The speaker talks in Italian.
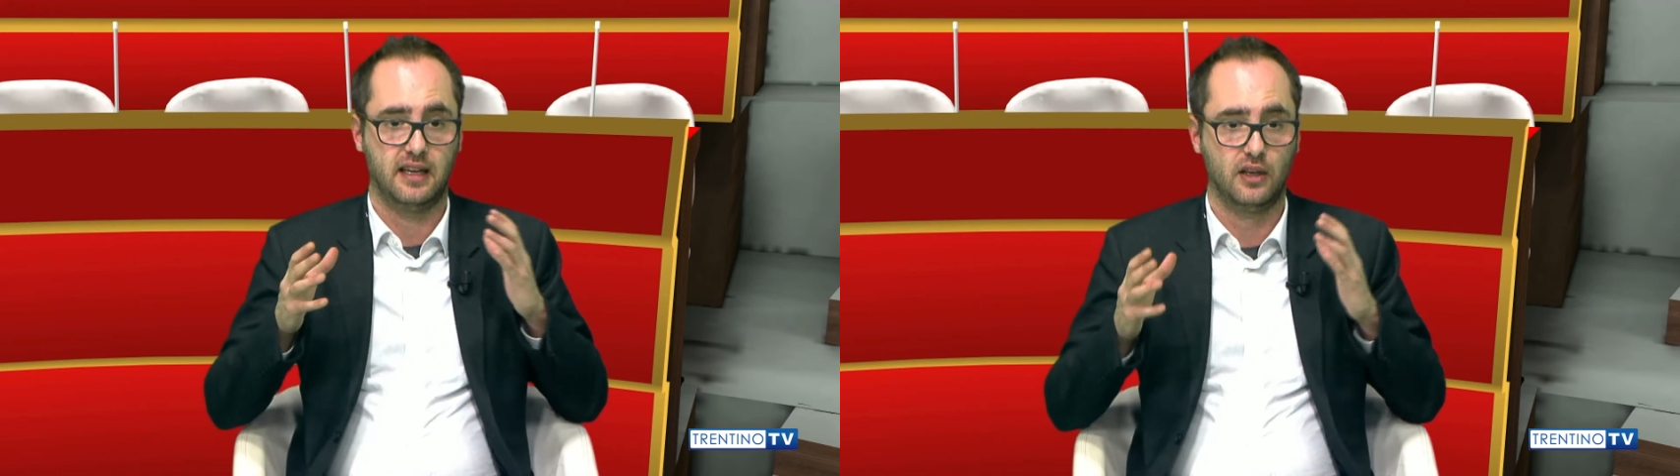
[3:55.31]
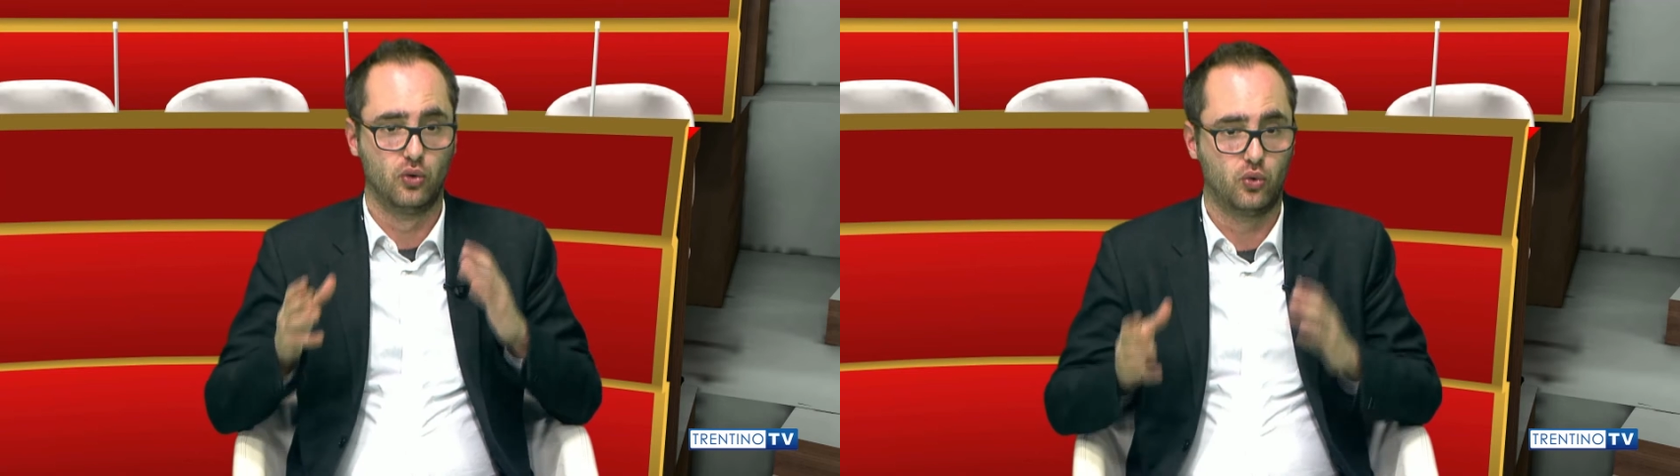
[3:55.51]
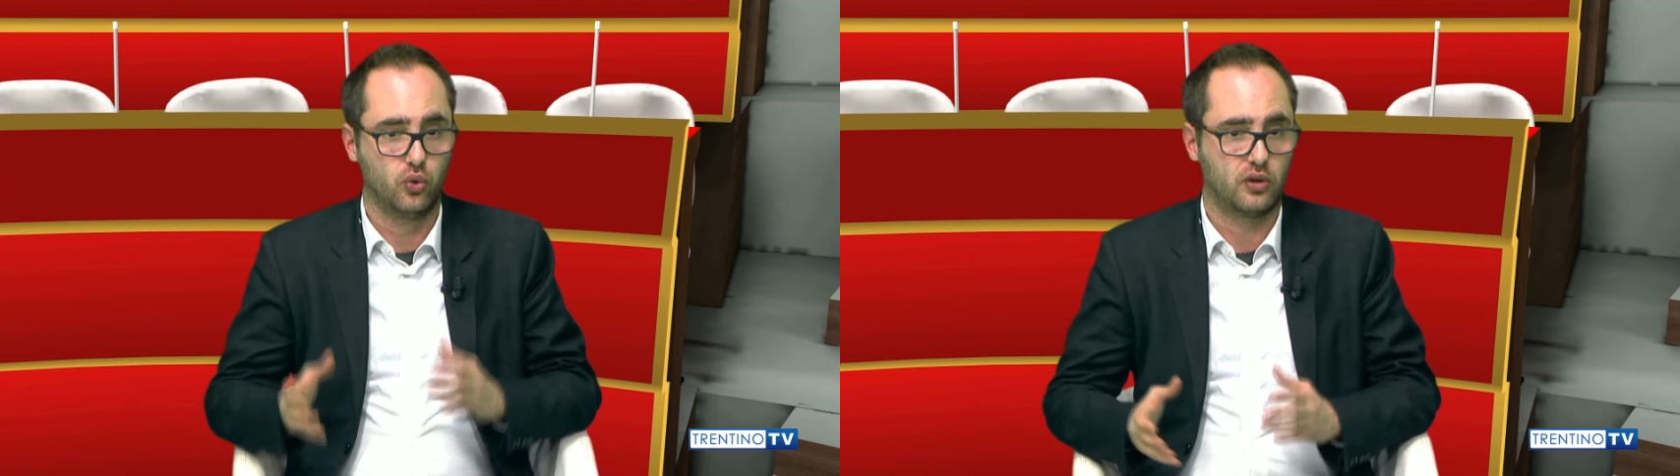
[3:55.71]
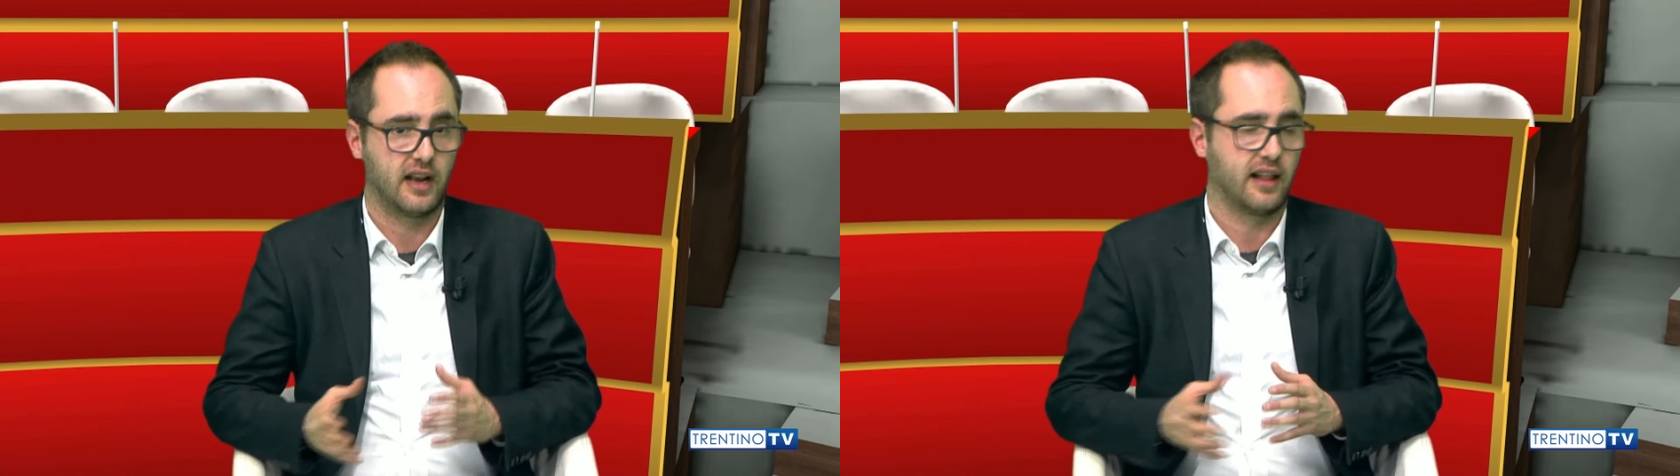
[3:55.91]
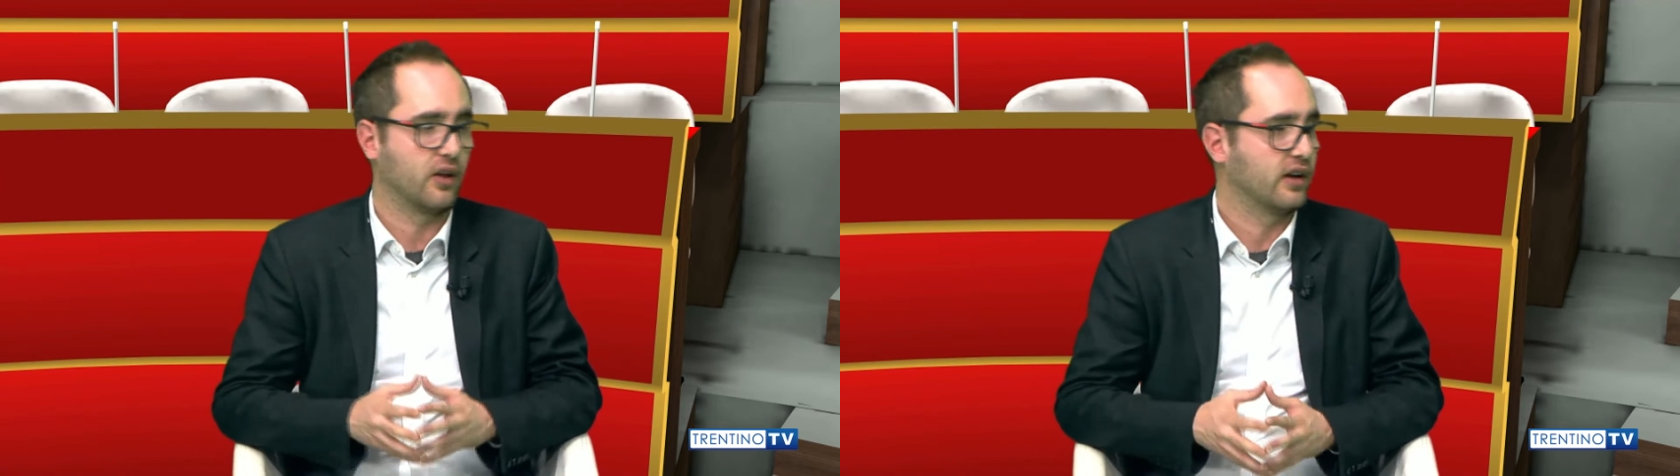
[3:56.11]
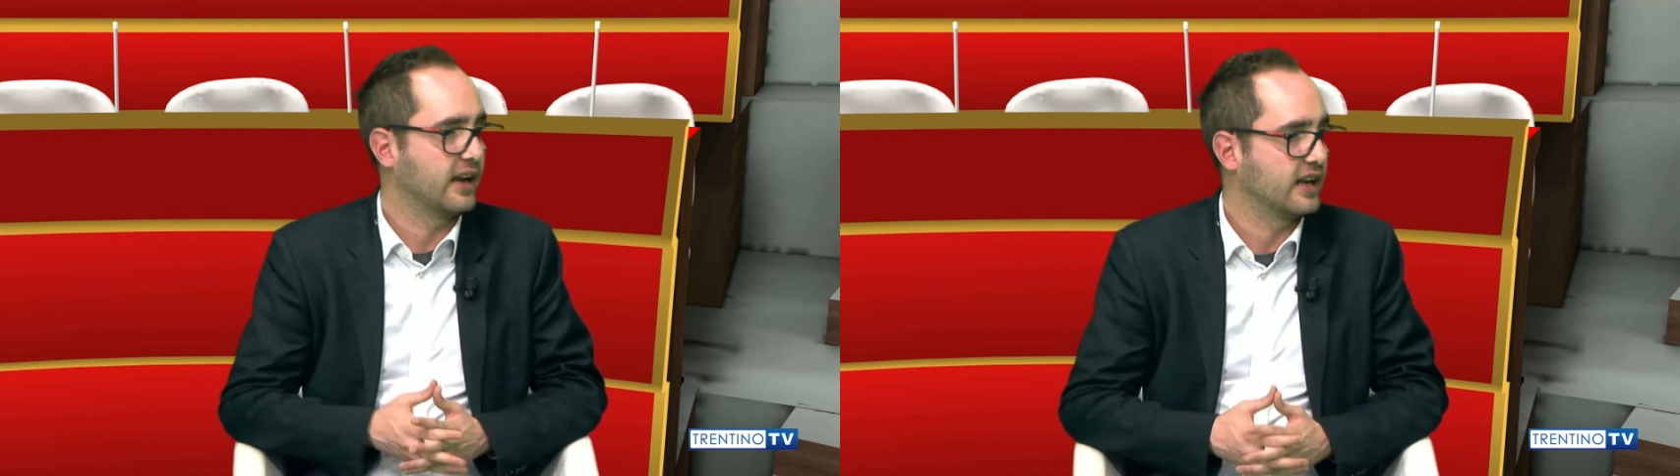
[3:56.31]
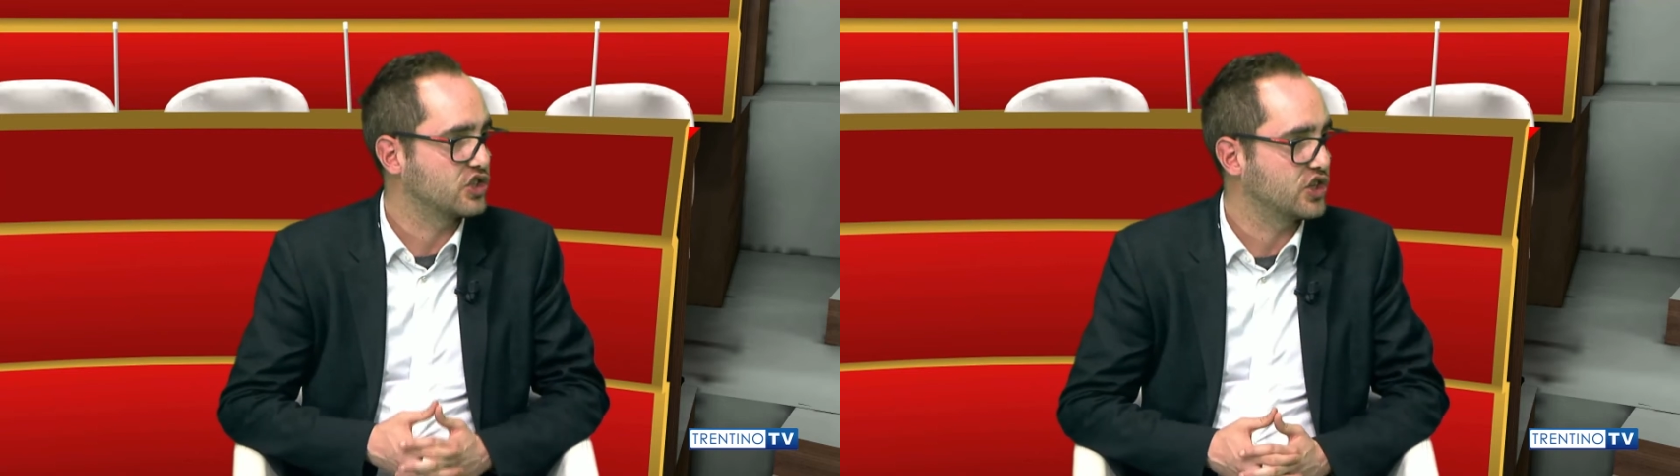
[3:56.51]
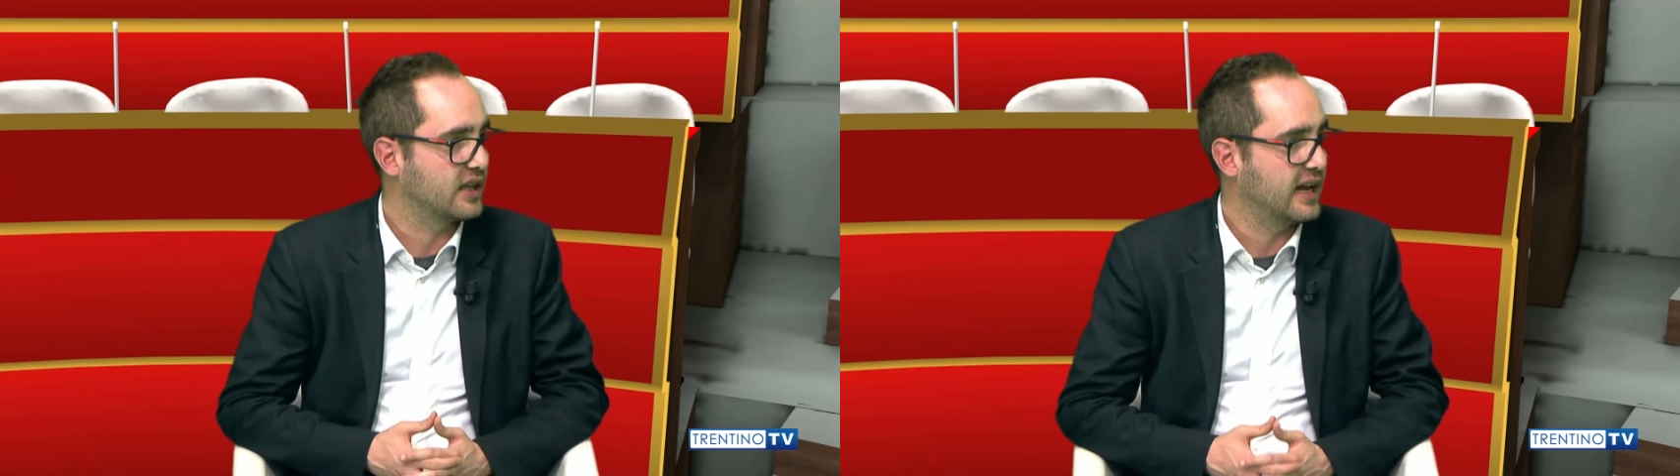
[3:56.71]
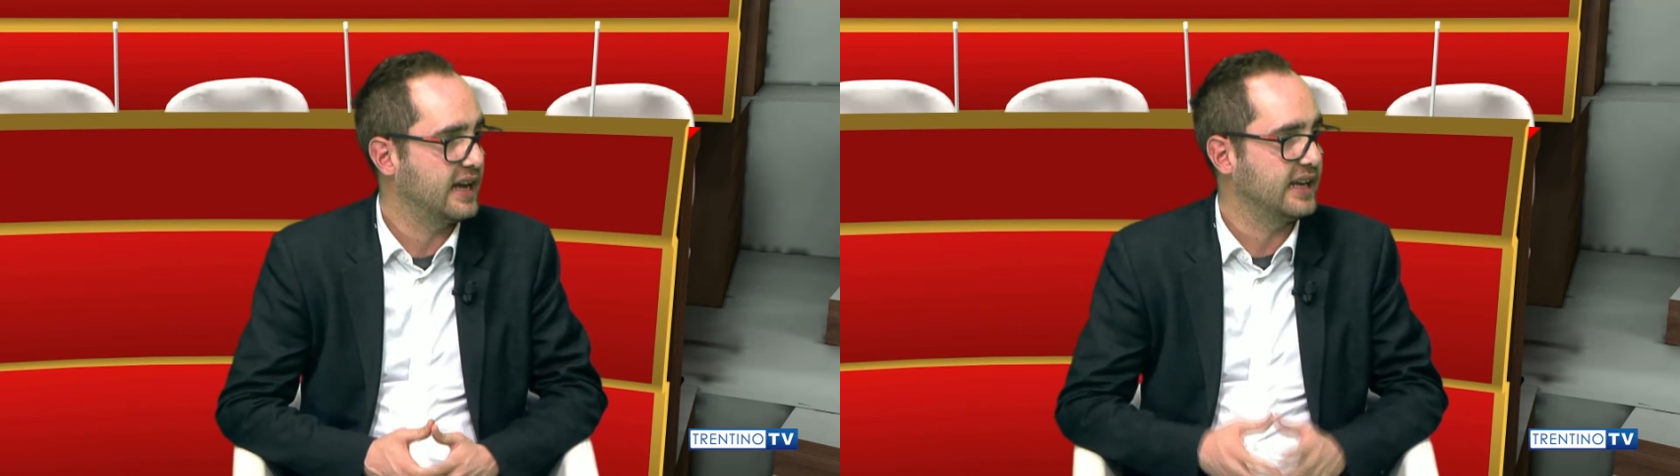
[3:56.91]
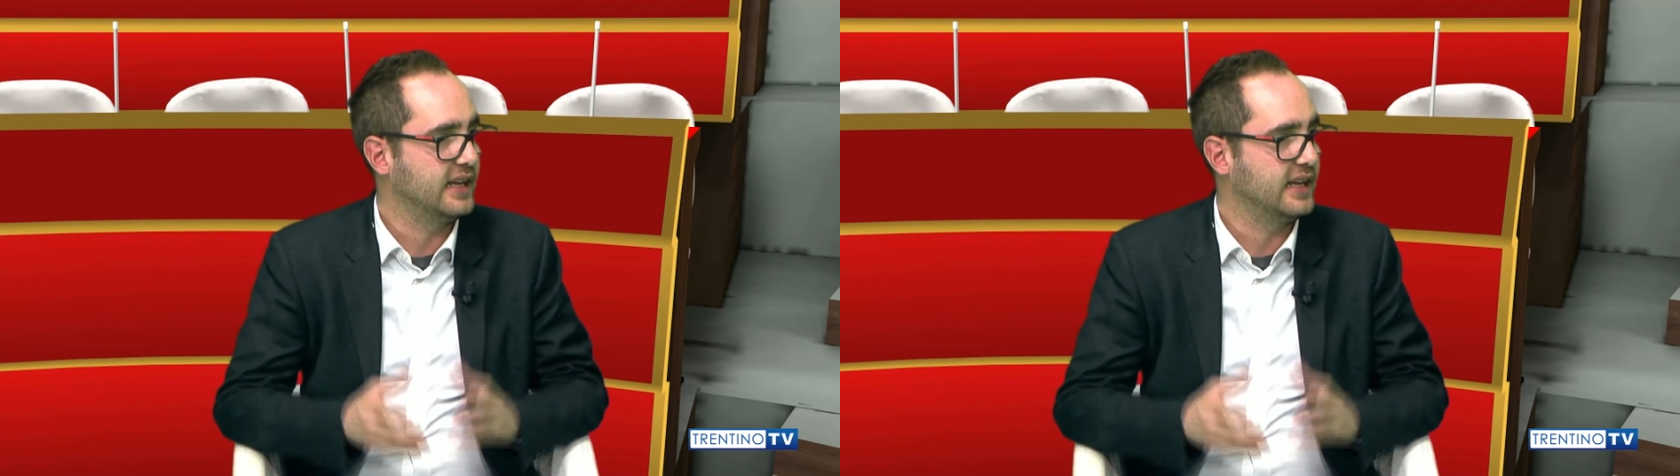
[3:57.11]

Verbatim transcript: in tutte le zone della città,